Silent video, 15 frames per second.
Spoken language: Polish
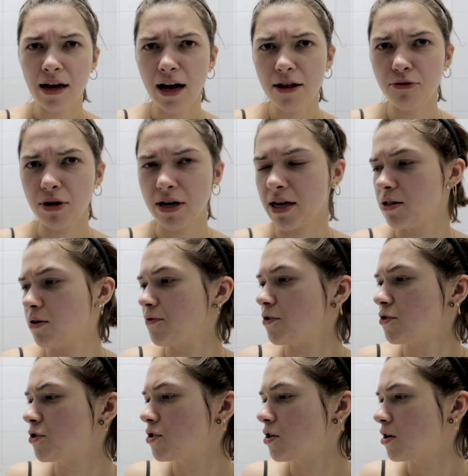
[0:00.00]
A tu taka
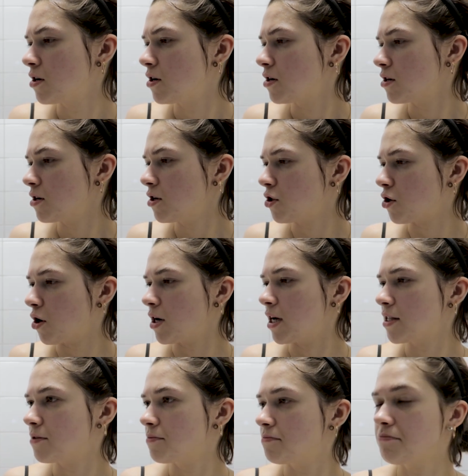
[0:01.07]
nowość,
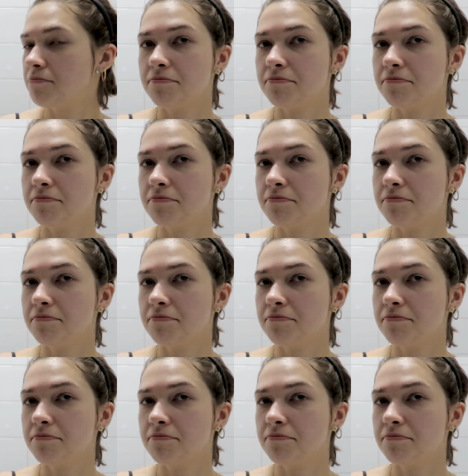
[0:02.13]
hydrolat.